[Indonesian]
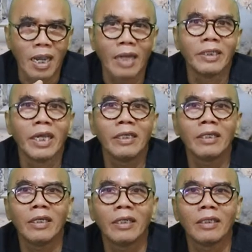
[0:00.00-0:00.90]

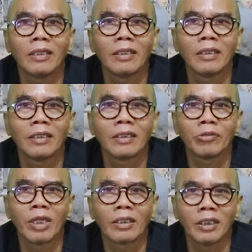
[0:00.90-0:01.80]
anda uh, eh,
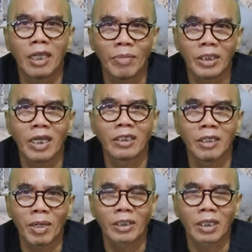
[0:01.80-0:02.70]
sudah tidak beredar
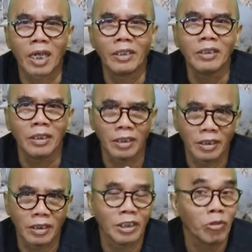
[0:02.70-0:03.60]
di pasaran,
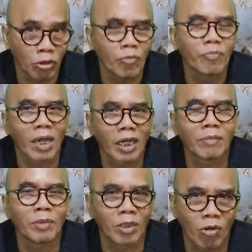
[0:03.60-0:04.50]
uh, YouTube akan
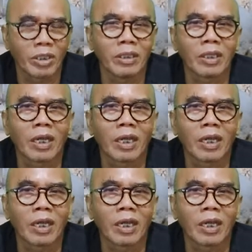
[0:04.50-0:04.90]
menolong